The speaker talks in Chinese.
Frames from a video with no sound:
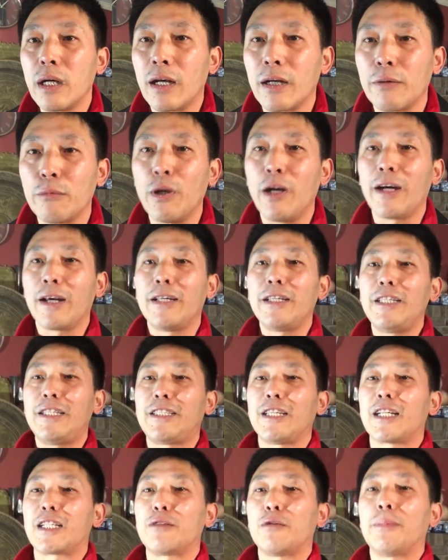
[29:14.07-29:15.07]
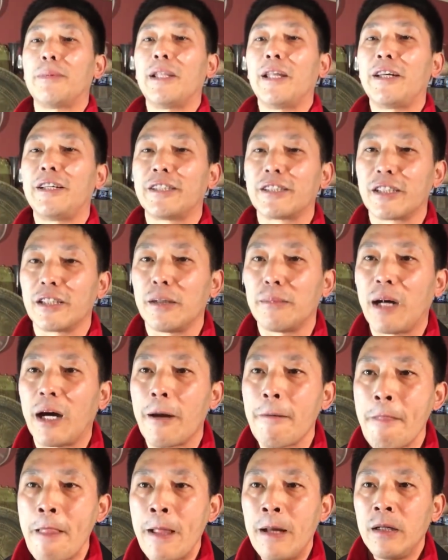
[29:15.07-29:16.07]
我我要给你解释，我不累死了
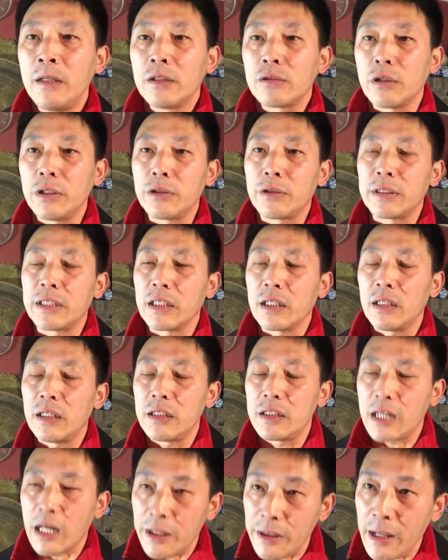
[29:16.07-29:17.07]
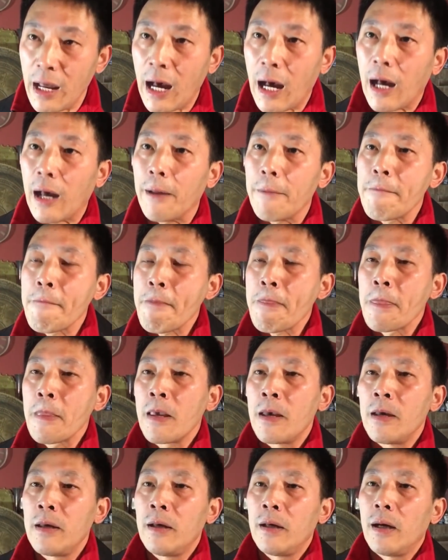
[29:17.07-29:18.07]
吗？所以说，这个人呢，
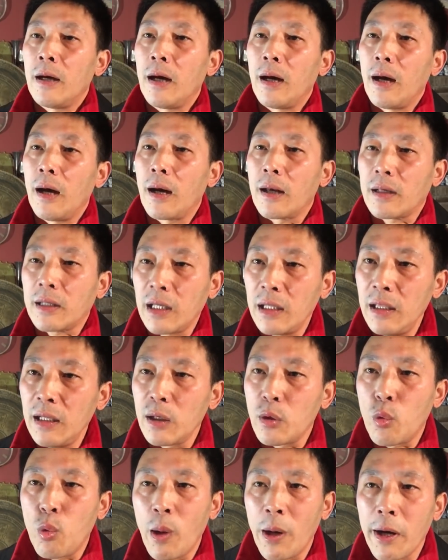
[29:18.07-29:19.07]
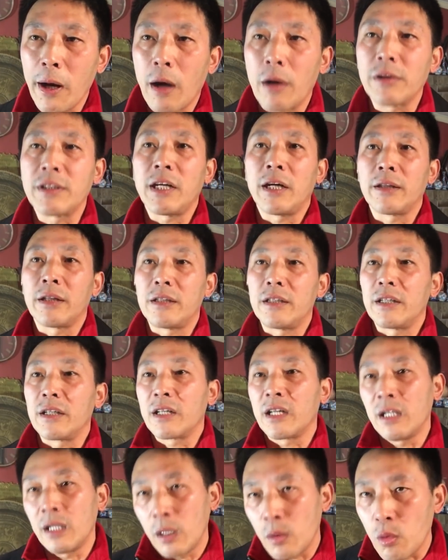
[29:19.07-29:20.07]
啊，跟了郭幺这样的人，
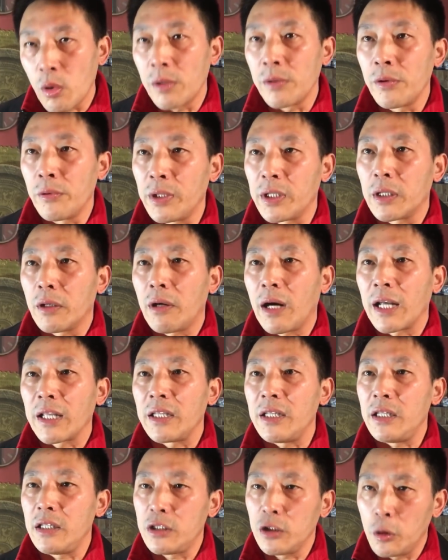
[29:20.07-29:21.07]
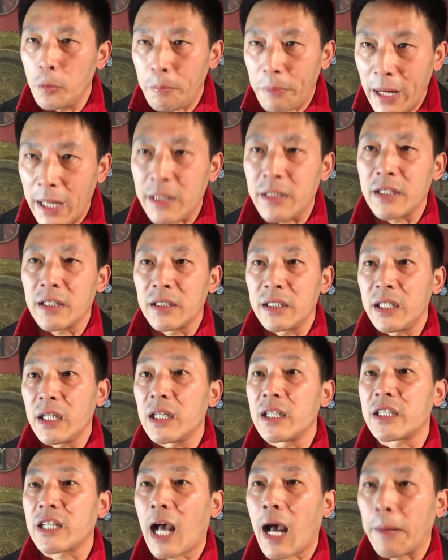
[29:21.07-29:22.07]
跟了郭文贵的话，你就变成一
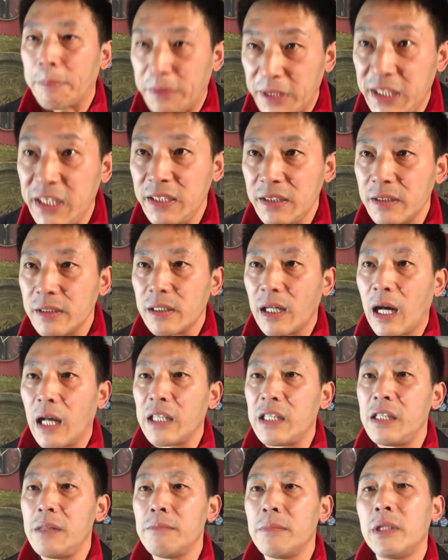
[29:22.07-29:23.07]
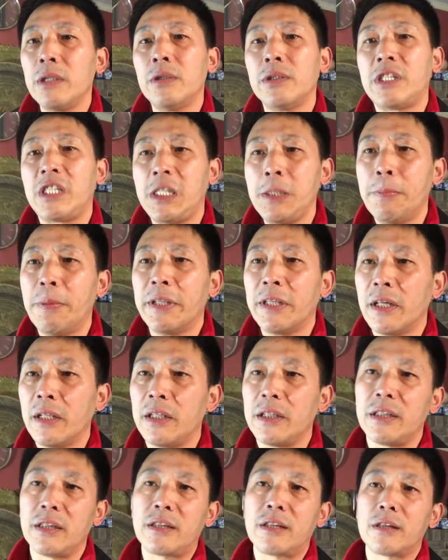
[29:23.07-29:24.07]
个傻逼啊！你没有基本的
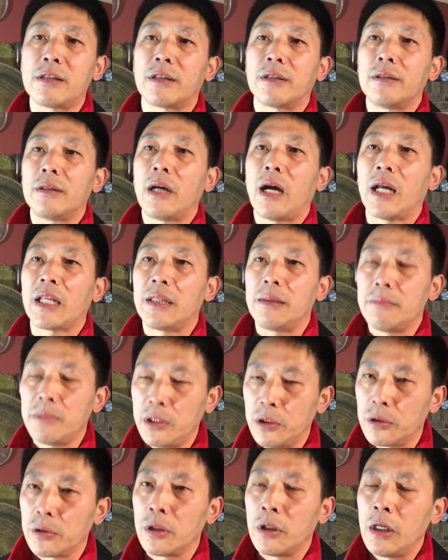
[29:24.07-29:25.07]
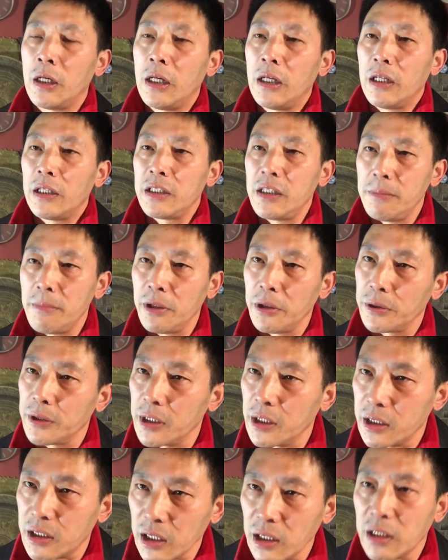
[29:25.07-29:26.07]
理智啊！你没有，你没有
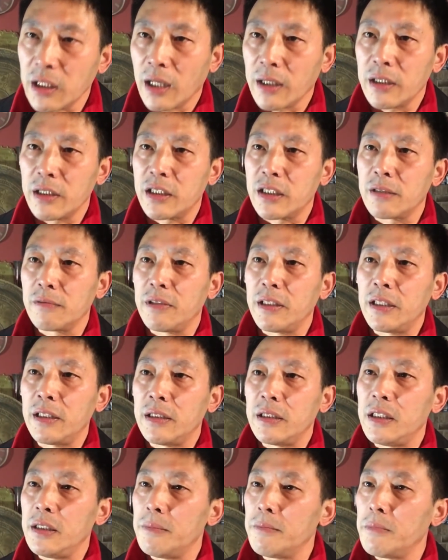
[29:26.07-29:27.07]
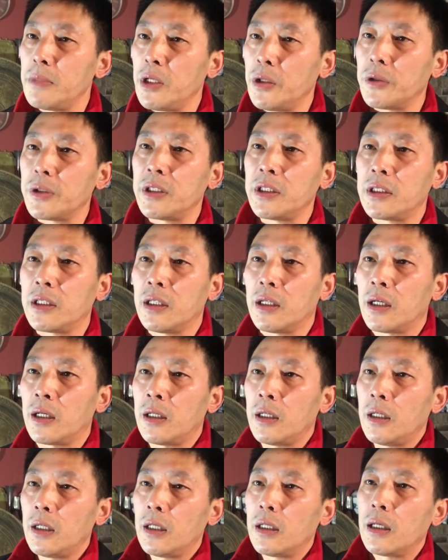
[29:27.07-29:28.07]
一个正常的思维，你没有一
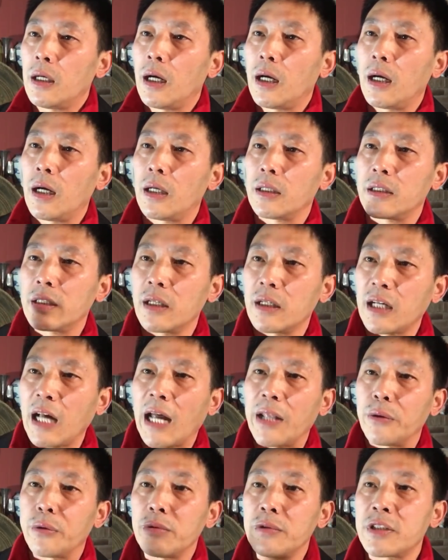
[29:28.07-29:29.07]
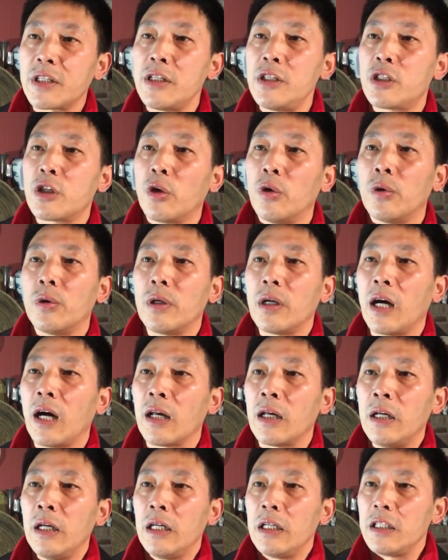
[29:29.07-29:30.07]
个呃，这个感同身受
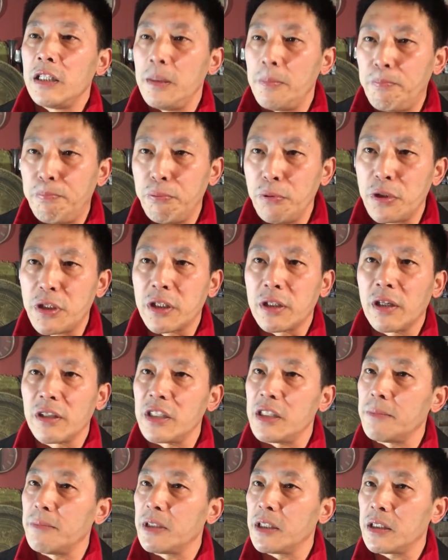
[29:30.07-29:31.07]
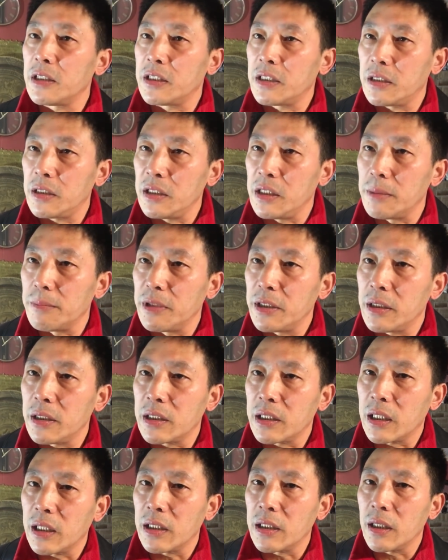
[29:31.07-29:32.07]
啊！你不知道你们的、你们的
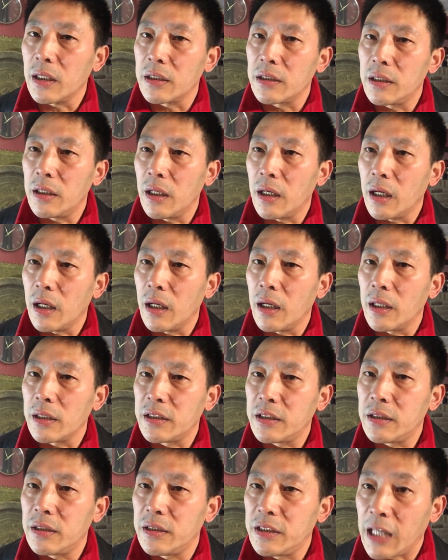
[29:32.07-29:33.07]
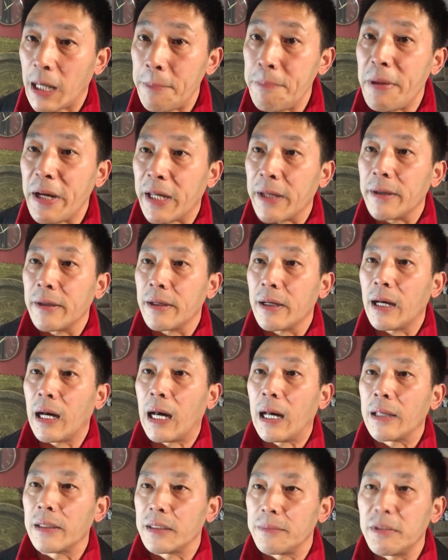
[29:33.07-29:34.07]
这个呃前辈
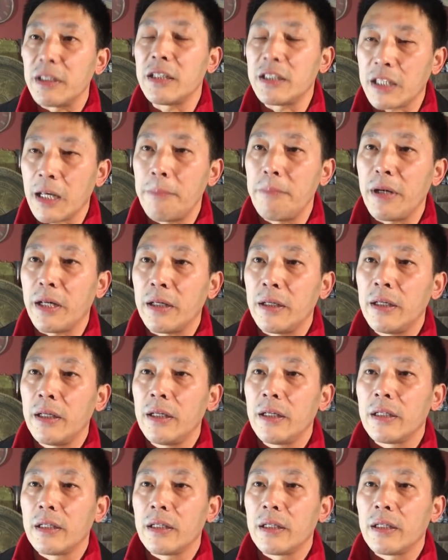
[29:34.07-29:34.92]
啊，你们的前辈